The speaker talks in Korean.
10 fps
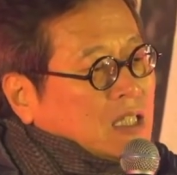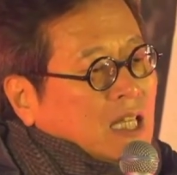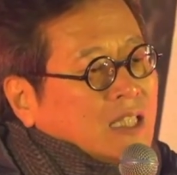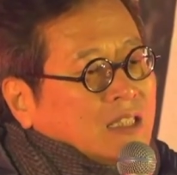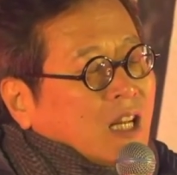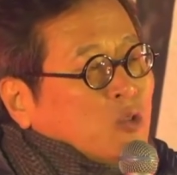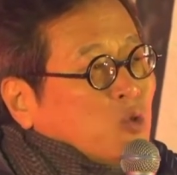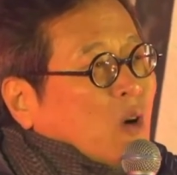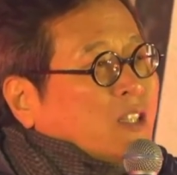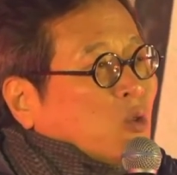
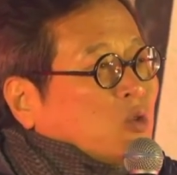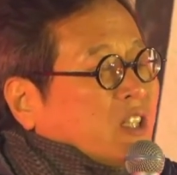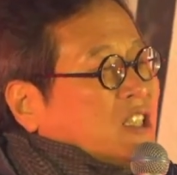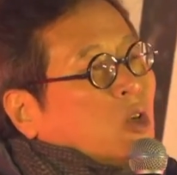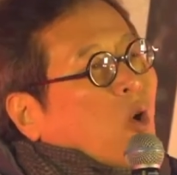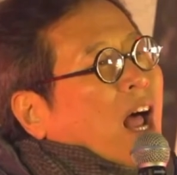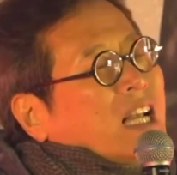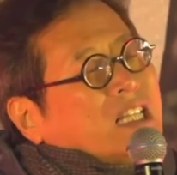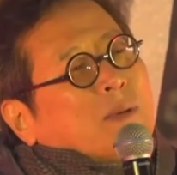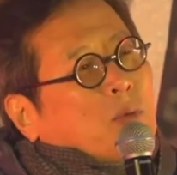희생자 유가족들이 서로
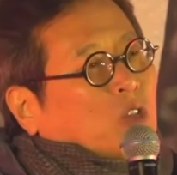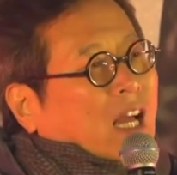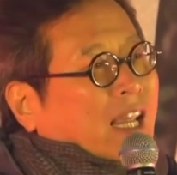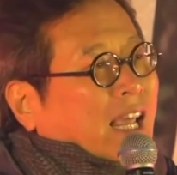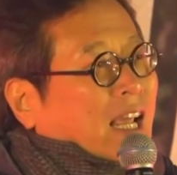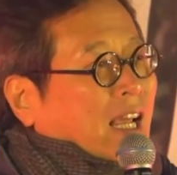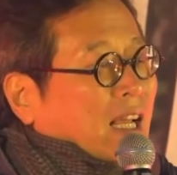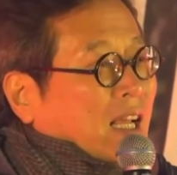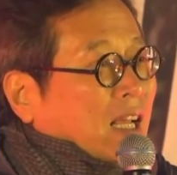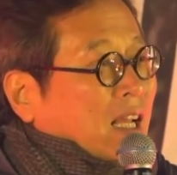알지 못하게
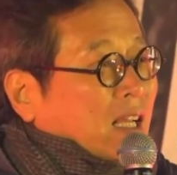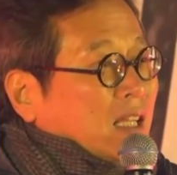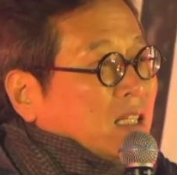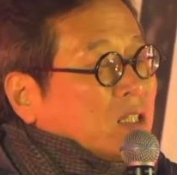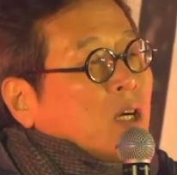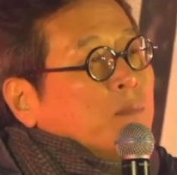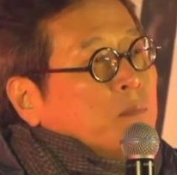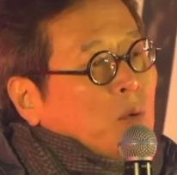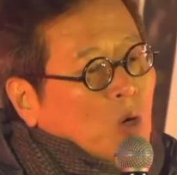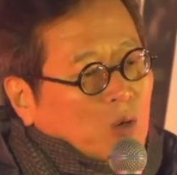
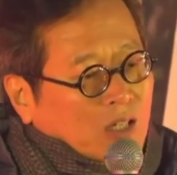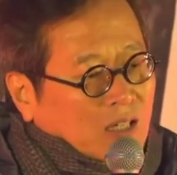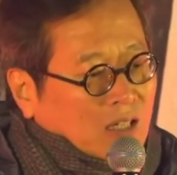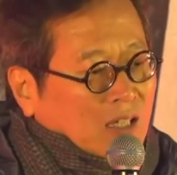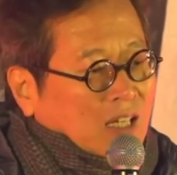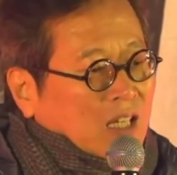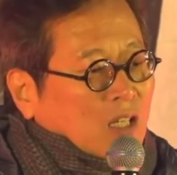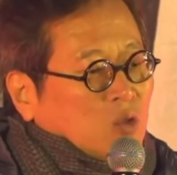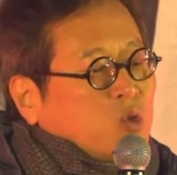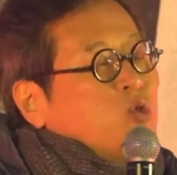정보를
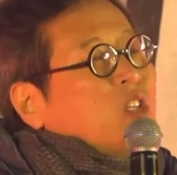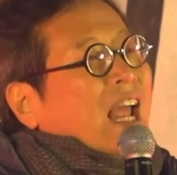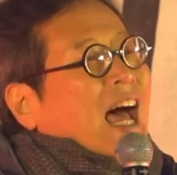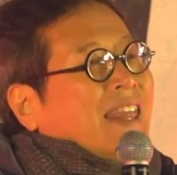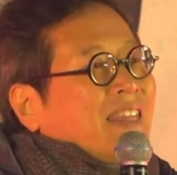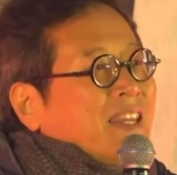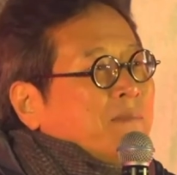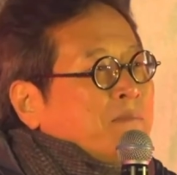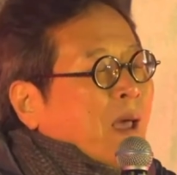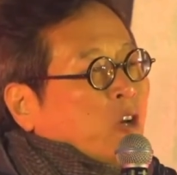주지
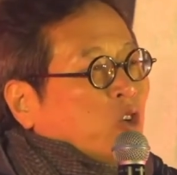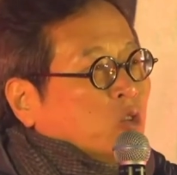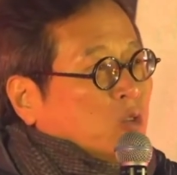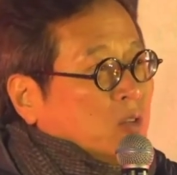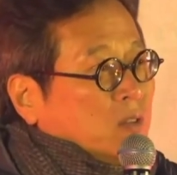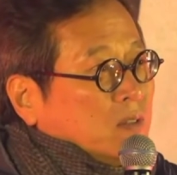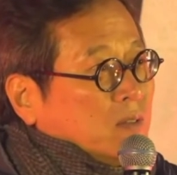않는 폐륜.